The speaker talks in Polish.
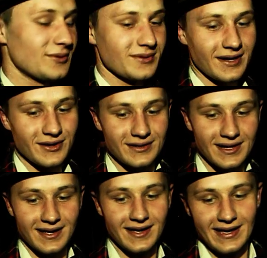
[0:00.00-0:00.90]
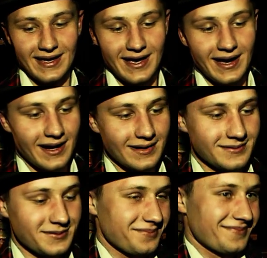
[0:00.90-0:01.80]
tą nagrodę, ale
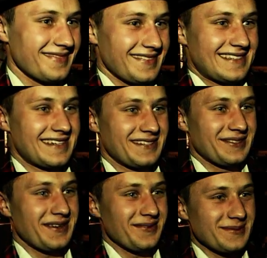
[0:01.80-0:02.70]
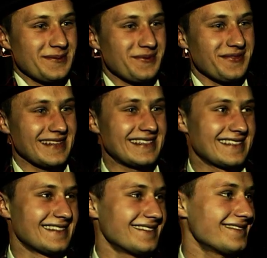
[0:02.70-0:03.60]
no, szczerze to nie wiem, co powiedzieć.
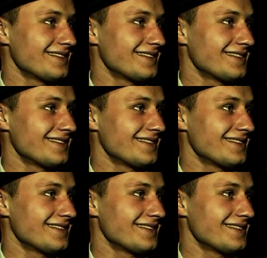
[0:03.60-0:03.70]
No.